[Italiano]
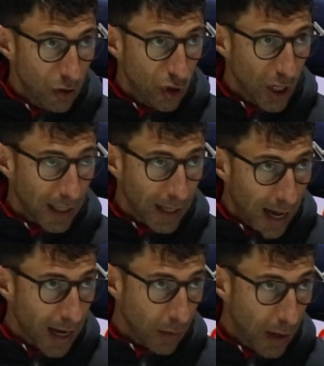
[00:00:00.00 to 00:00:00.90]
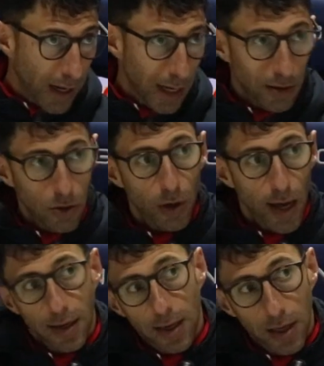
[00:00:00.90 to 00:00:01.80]
cercare quella reazione
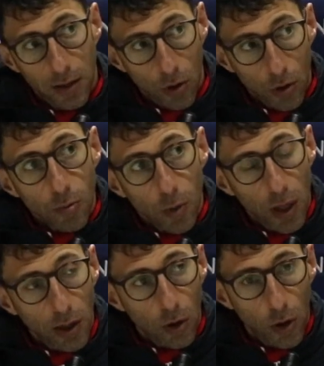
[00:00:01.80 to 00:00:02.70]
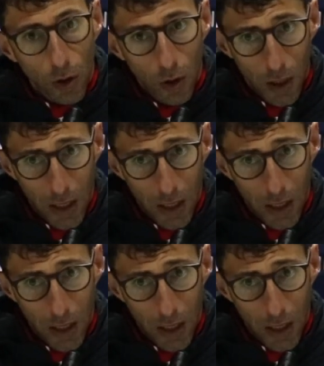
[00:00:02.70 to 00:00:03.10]
anche dentro lo spogliatoio,